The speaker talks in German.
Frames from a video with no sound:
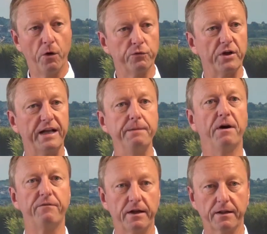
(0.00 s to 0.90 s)
Und der
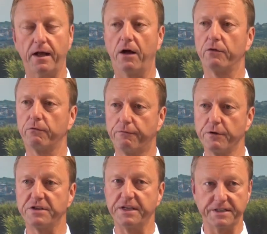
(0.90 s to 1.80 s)
Klimawandel an und
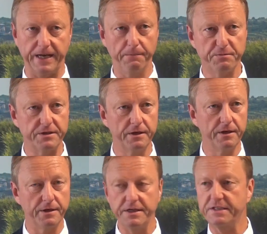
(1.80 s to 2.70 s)
für sich selbst
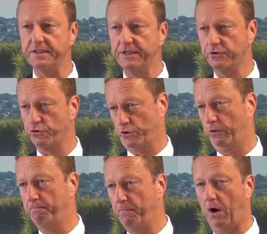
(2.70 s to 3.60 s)
ist nicht zu
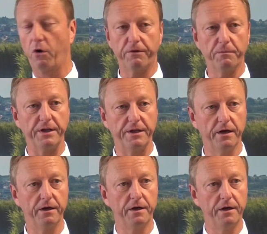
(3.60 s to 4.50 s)
stoppen, auch wenn man hier